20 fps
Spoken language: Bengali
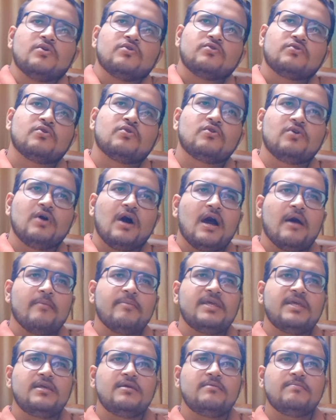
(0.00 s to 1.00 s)
তো
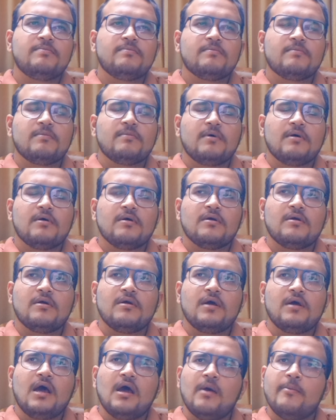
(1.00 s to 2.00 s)
আমি
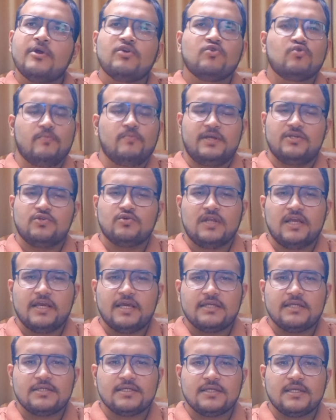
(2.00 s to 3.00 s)
আমার রুমে চলে
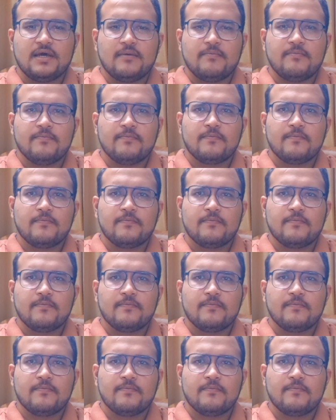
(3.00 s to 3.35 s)
গেছিলাম